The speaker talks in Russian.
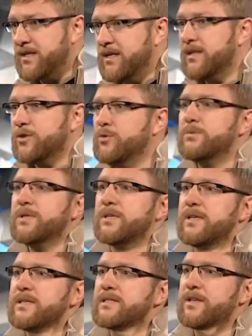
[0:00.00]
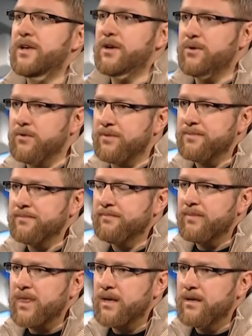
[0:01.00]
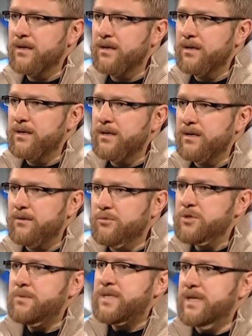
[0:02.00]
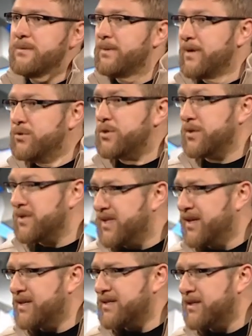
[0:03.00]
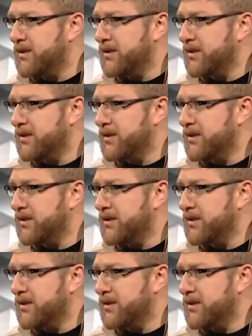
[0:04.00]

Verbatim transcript: недоступных для стариков. Может быть, они поймут, что старость – это